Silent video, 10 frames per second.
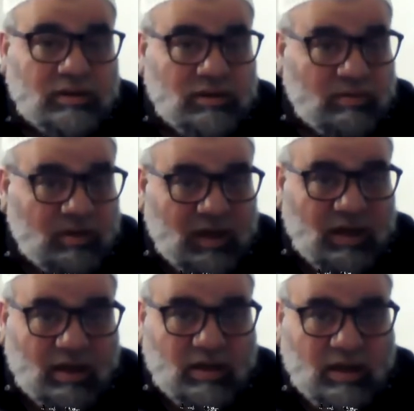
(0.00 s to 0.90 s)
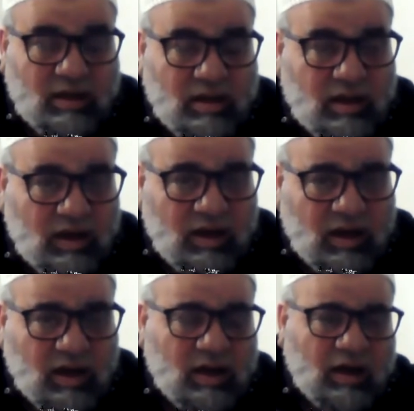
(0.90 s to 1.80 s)
طبعا آه،
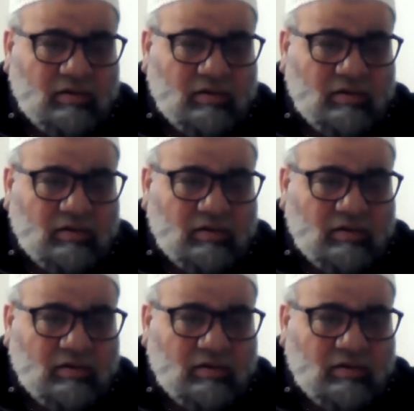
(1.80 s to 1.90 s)
آه،